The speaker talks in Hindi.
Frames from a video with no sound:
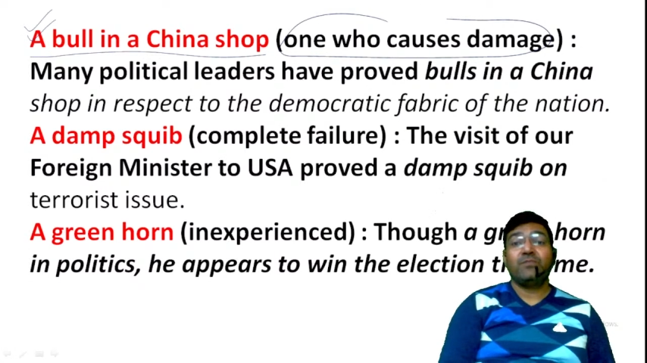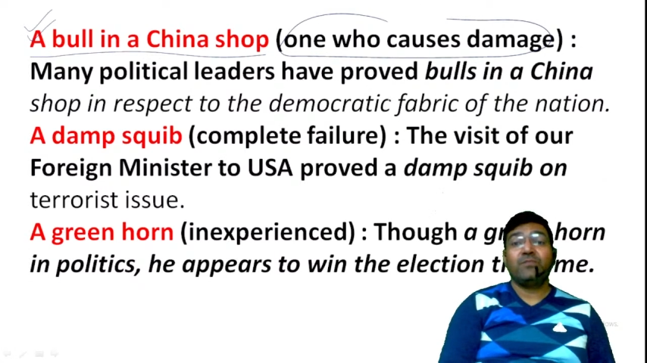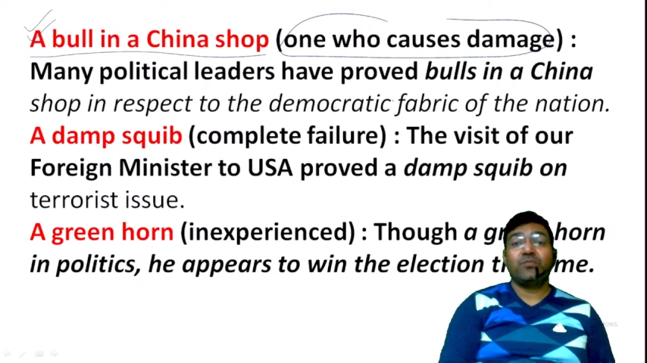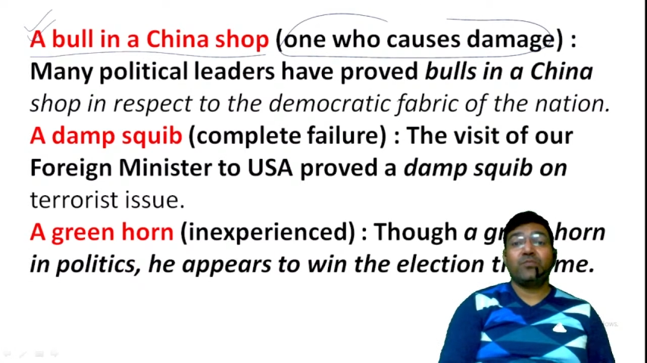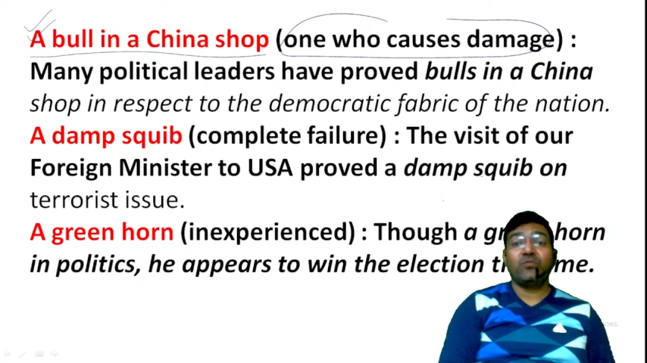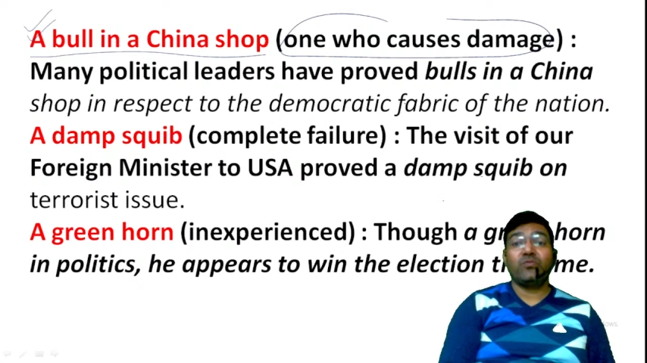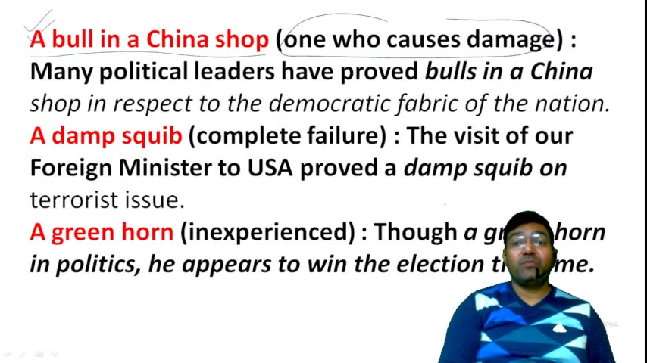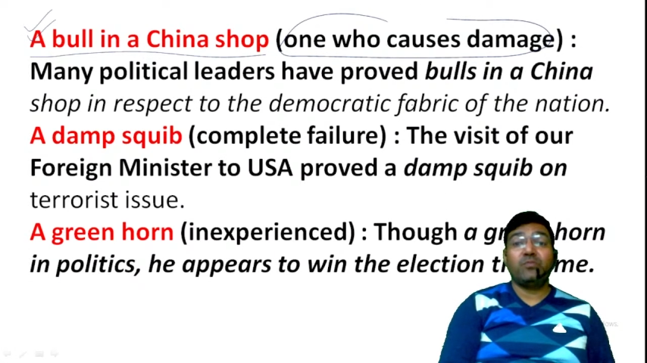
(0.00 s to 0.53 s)

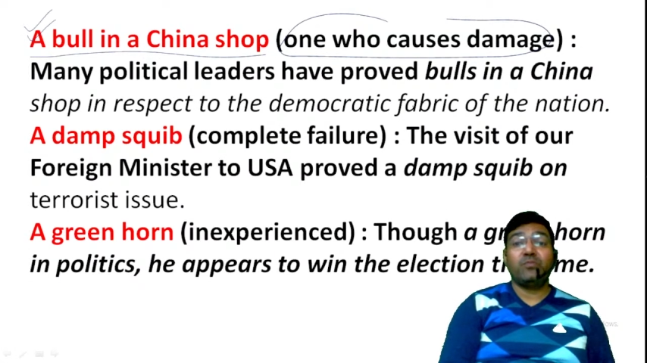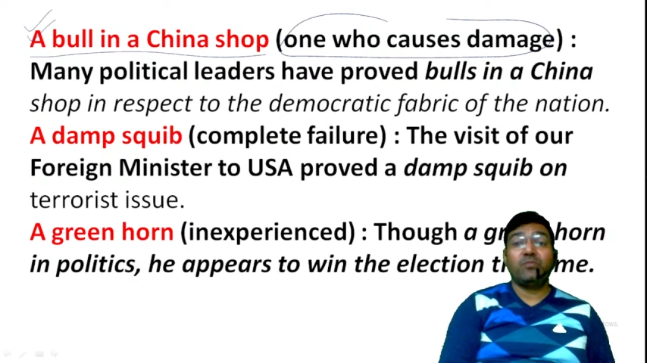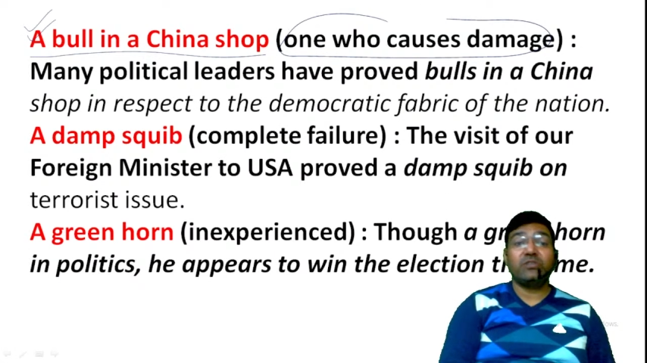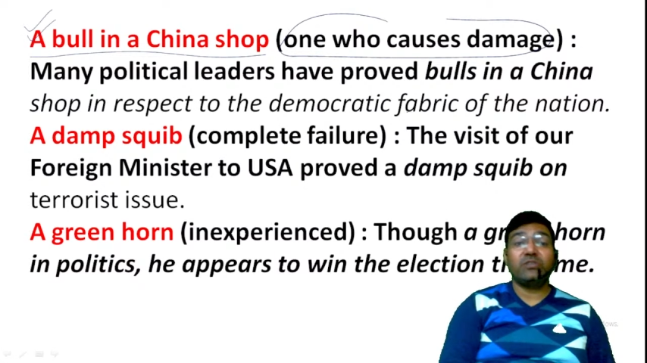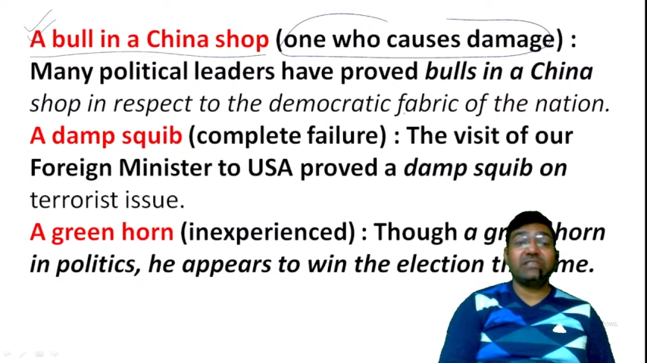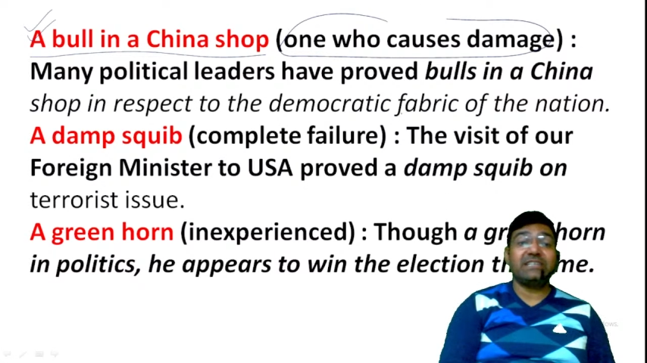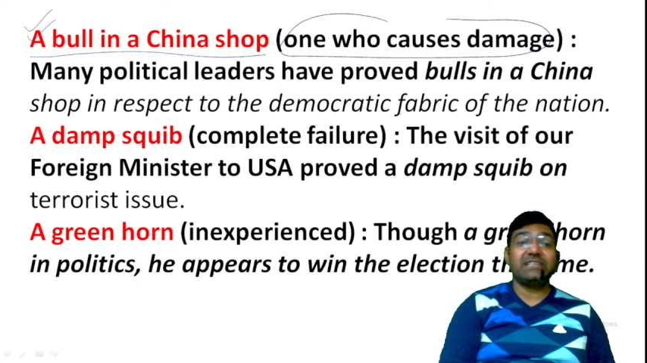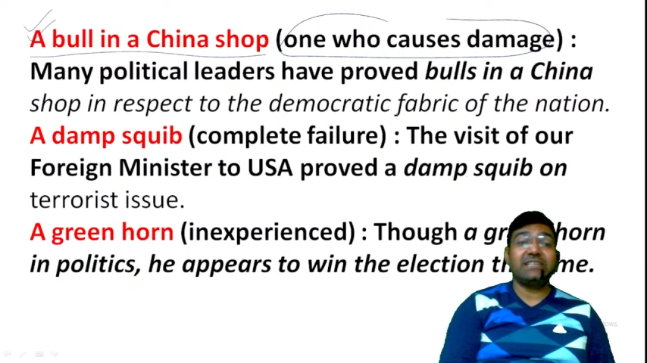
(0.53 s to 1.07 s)
प्रूव्ड
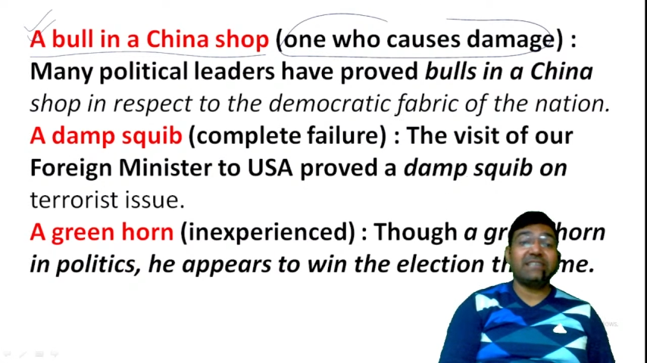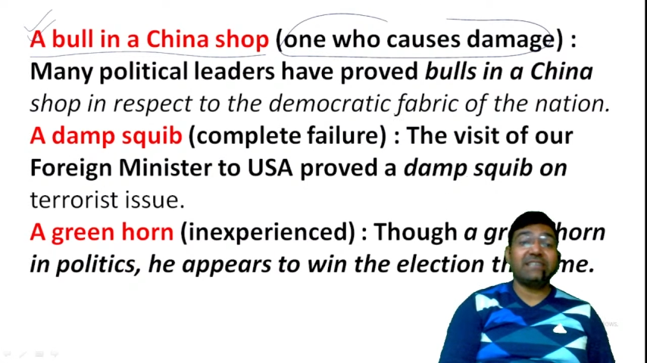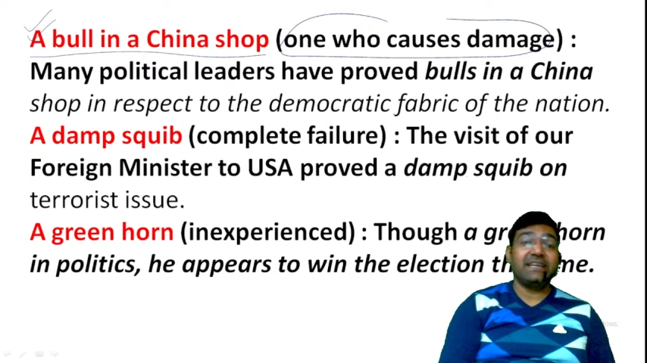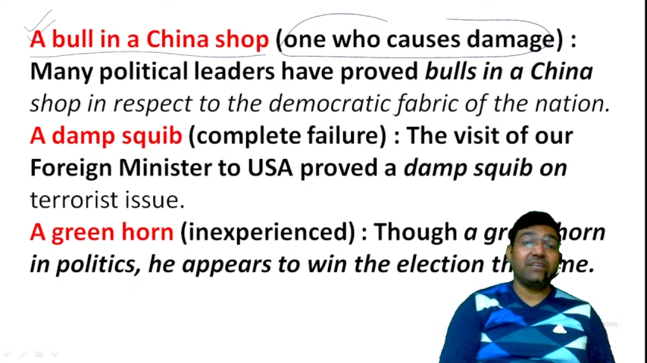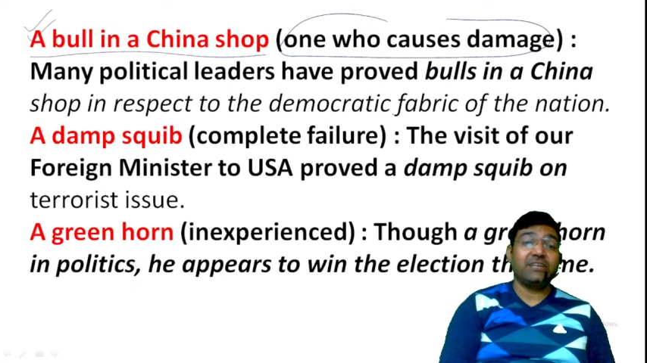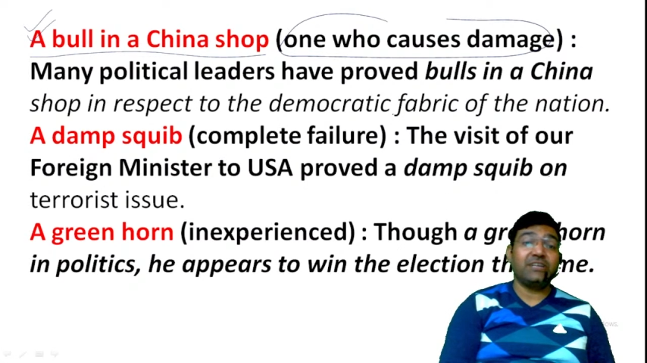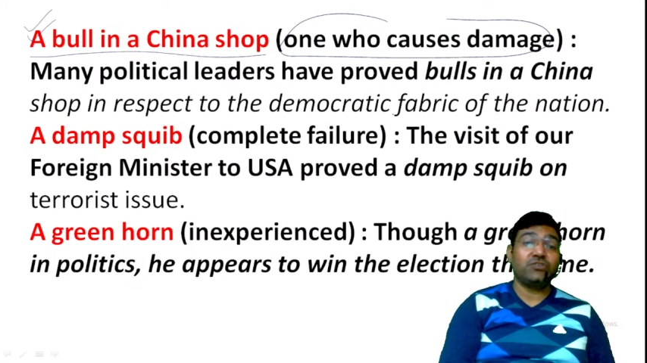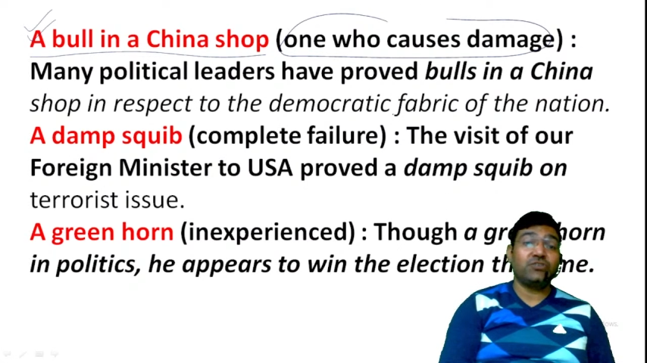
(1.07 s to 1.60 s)
बुल्स इन
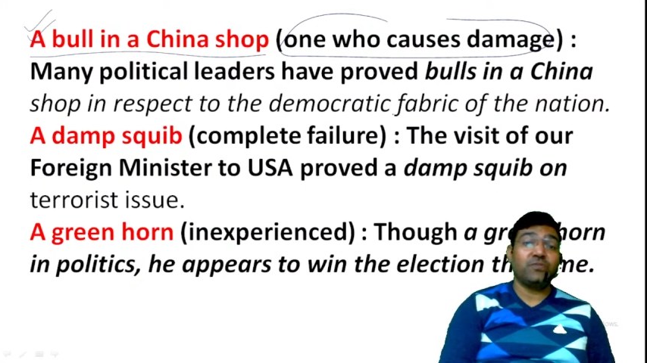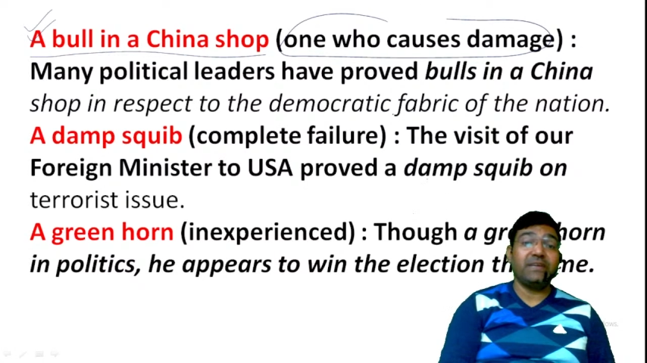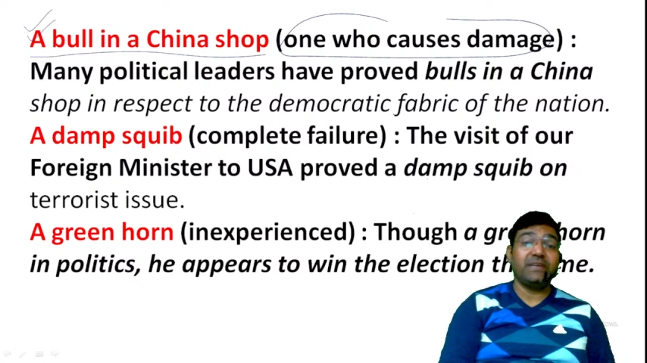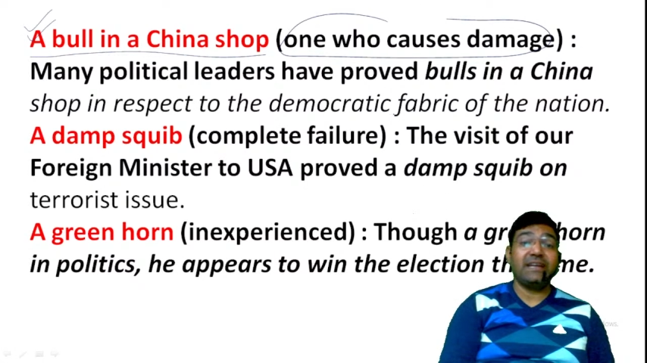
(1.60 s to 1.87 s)
चाइना शोप